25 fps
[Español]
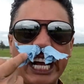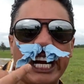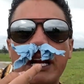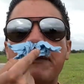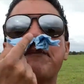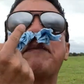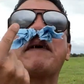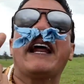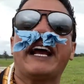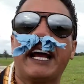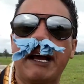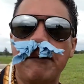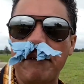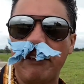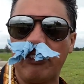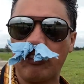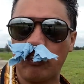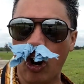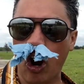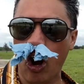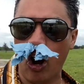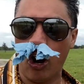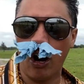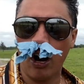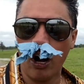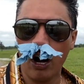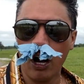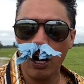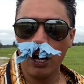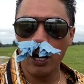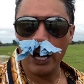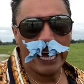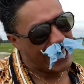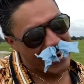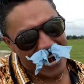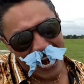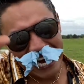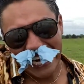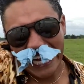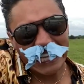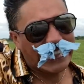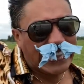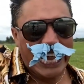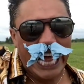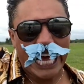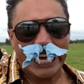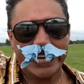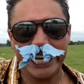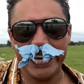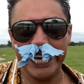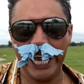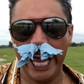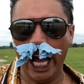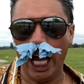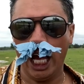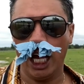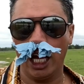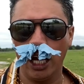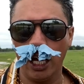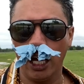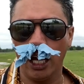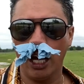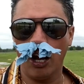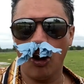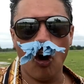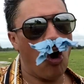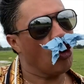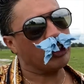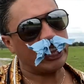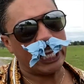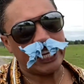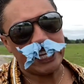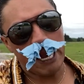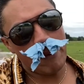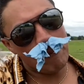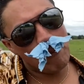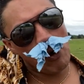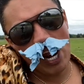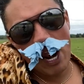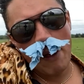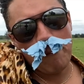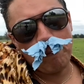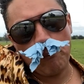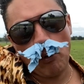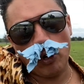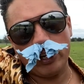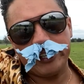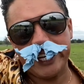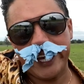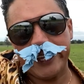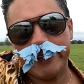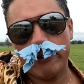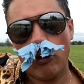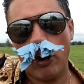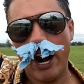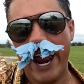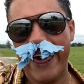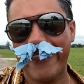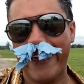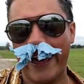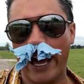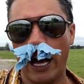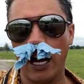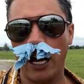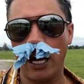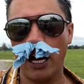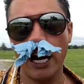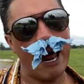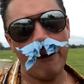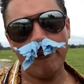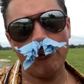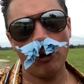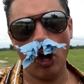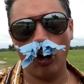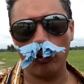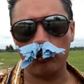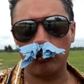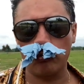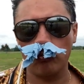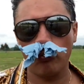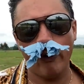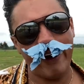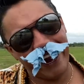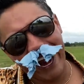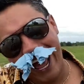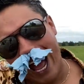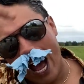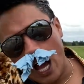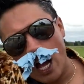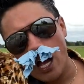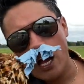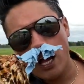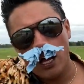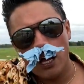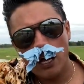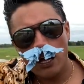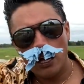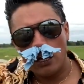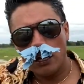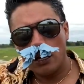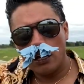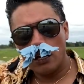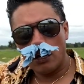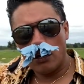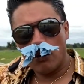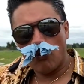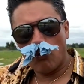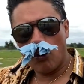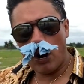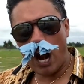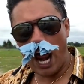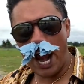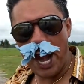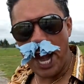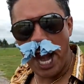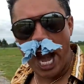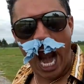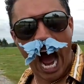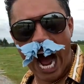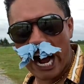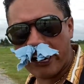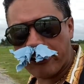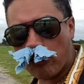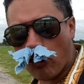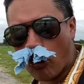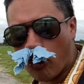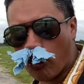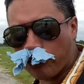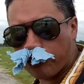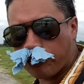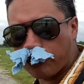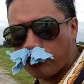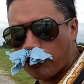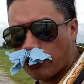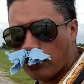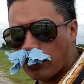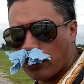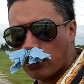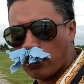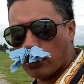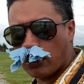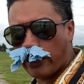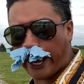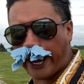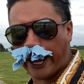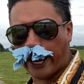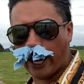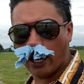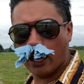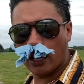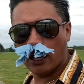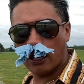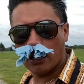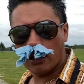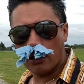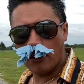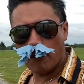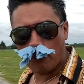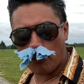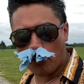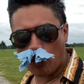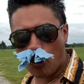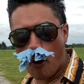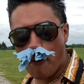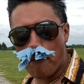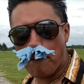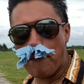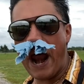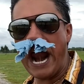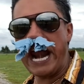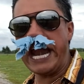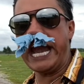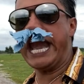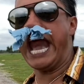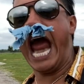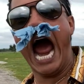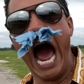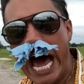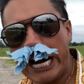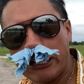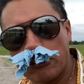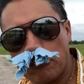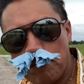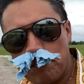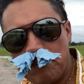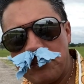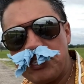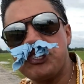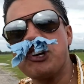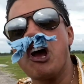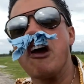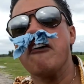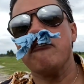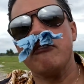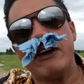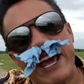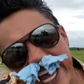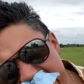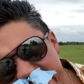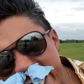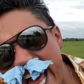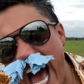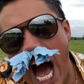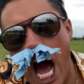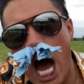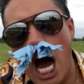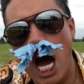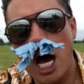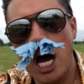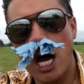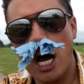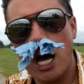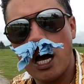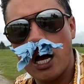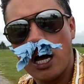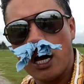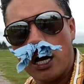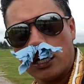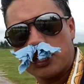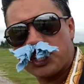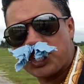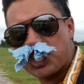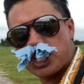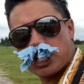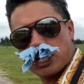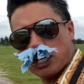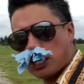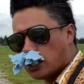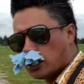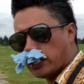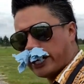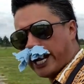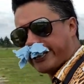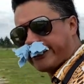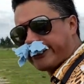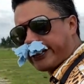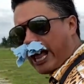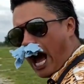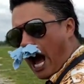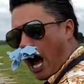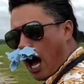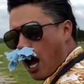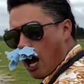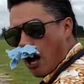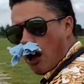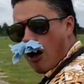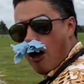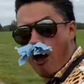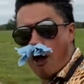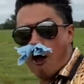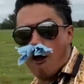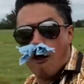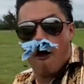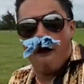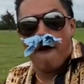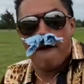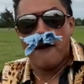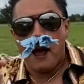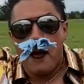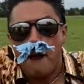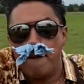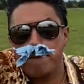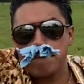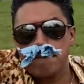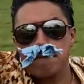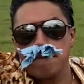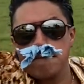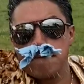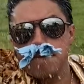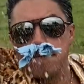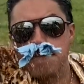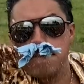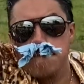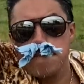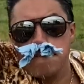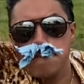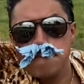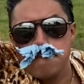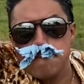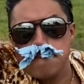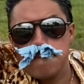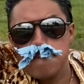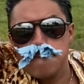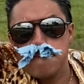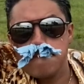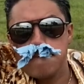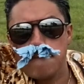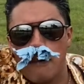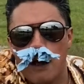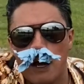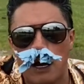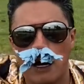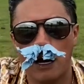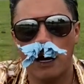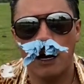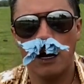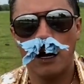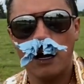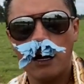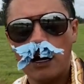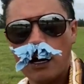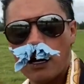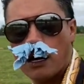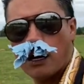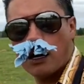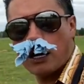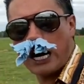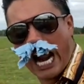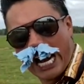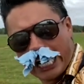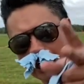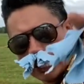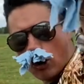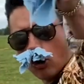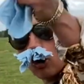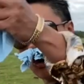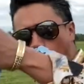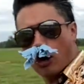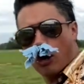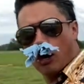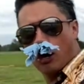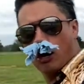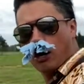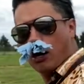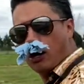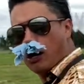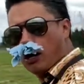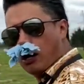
respiré que me entró. Lárgate de aquí, ¿eh? O te llamo la policía de volada. ¡Vámonos, fuera! Hola, nacos, ¿eh? Por no planear, che vida. Está. Jefe, a, nomás le quiero decir